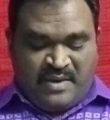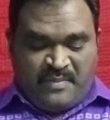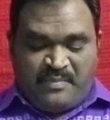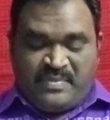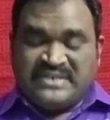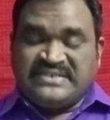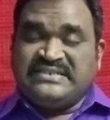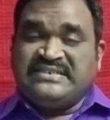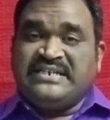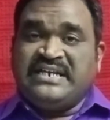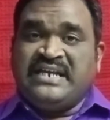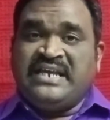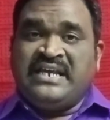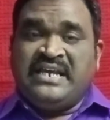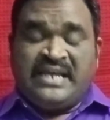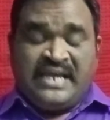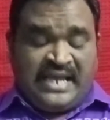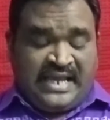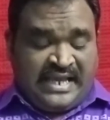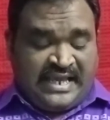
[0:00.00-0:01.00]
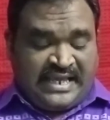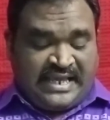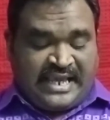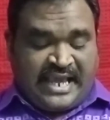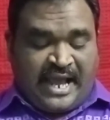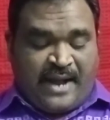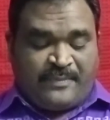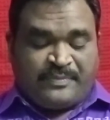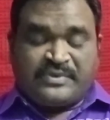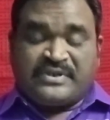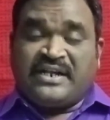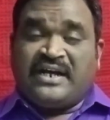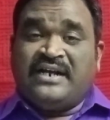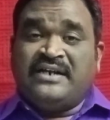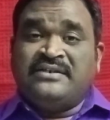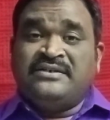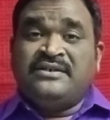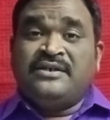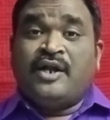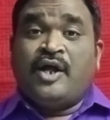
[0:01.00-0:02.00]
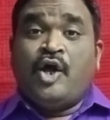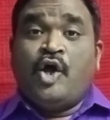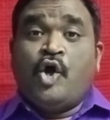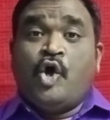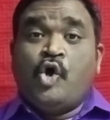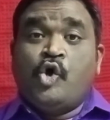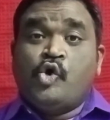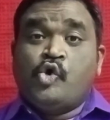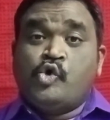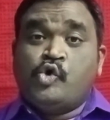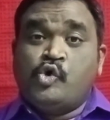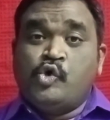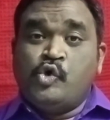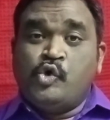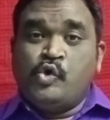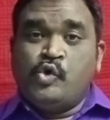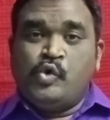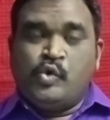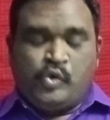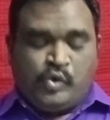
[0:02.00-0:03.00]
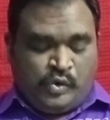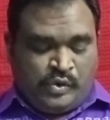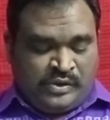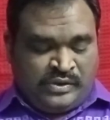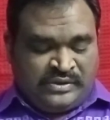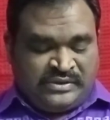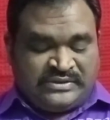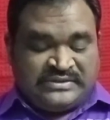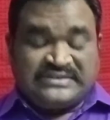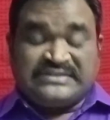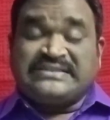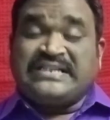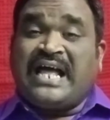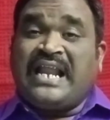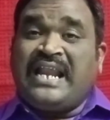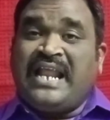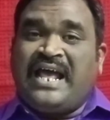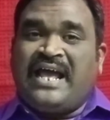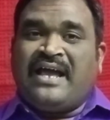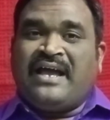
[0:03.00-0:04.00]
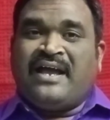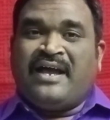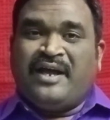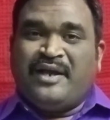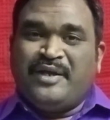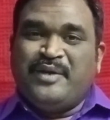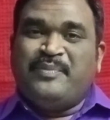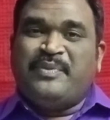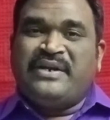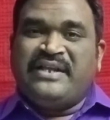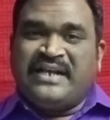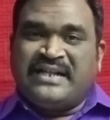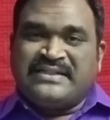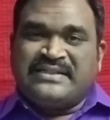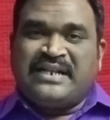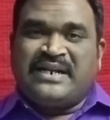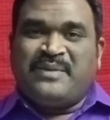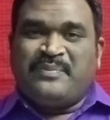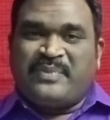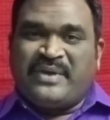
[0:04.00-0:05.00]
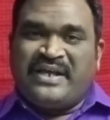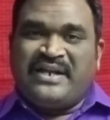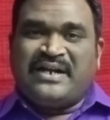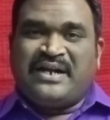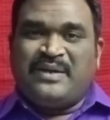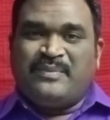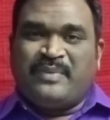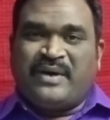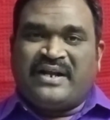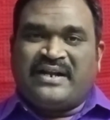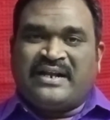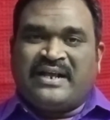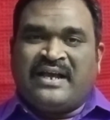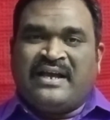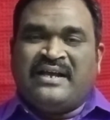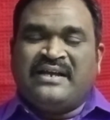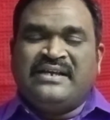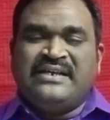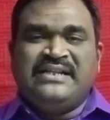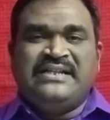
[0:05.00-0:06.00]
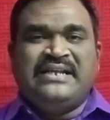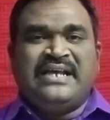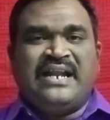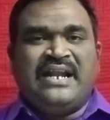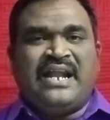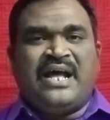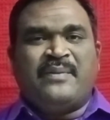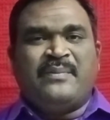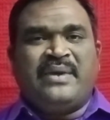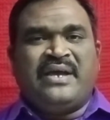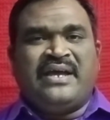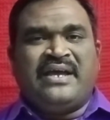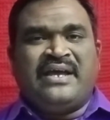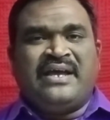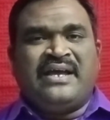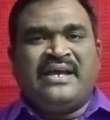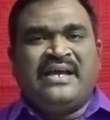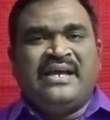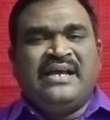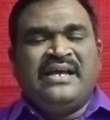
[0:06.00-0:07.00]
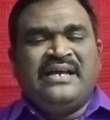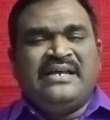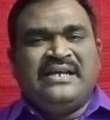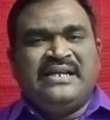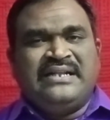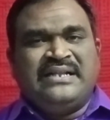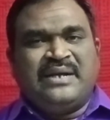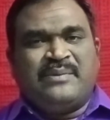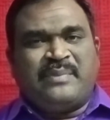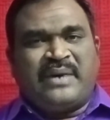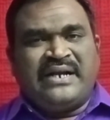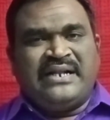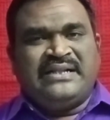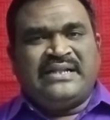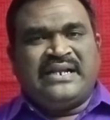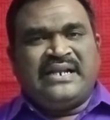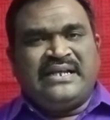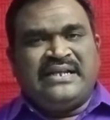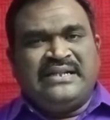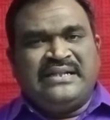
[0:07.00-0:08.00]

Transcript: எம்எஸ்டி கேப்டன் கூல் தலை இப்படி எத்தனை பேர்கள் பாருங்க இது எல்லாமே இந்த மனிதரை